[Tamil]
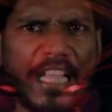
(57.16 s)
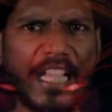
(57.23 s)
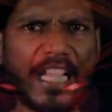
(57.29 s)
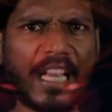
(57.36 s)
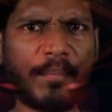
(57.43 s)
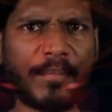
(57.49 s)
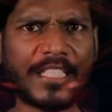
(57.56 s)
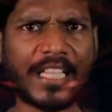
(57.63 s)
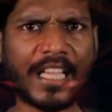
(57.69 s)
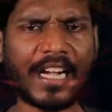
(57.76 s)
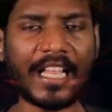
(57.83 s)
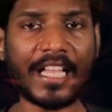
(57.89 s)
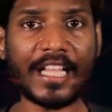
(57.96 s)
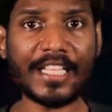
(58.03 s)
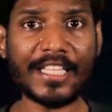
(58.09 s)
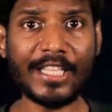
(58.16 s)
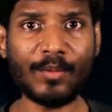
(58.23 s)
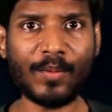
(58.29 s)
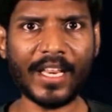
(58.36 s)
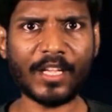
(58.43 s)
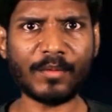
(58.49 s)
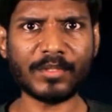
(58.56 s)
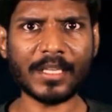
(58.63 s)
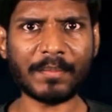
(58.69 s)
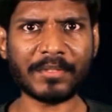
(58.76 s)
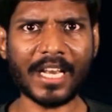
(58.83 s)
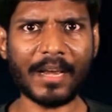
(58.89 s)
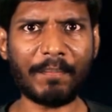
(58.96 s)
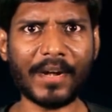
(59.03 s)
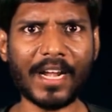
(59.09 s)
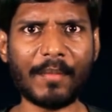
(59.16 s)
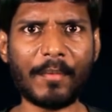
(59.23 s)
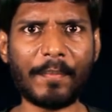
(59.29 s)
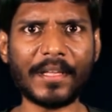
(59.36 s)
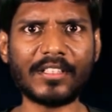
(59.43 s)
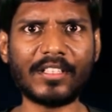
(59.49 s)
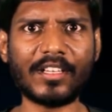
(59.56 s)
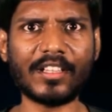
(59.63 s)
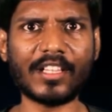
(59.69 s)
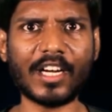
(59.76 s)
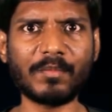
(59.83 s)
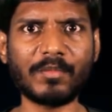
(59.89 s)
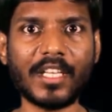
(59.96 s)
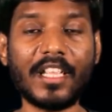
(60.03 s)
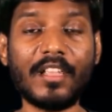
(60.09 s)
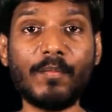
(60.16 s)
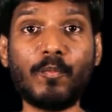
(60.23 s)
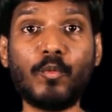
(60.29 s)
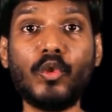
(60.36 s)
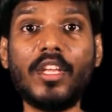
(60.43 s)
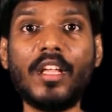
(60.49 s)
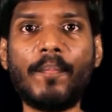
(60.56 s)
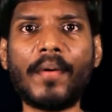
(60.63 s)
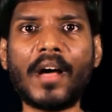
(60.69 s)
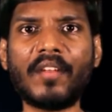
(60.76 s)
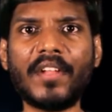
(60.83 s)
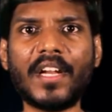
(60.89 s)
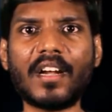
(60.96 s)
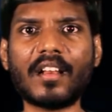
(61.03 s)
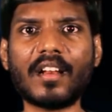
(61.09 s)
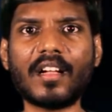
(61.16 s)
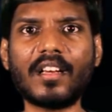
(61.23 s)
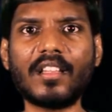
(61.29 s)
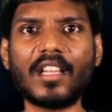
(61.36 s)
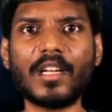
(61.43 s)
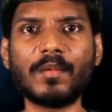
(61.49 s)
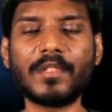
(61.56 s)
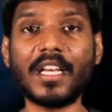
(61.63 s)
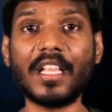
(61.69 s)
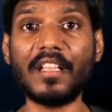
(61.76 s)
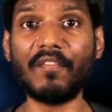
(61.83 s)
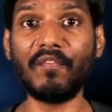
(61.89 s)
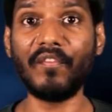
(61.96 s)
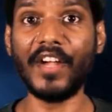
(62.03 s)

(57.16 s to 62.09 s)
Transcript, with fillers: நீங்கள் நம்ம சேனலை இது வரைக்கும் சப்ஸ்கிரைப் பண்ணாமல் பார்த்துட்டு இருந்தாலும் சரி புதிய பார்வையாளராக இருந்தாலும் சரி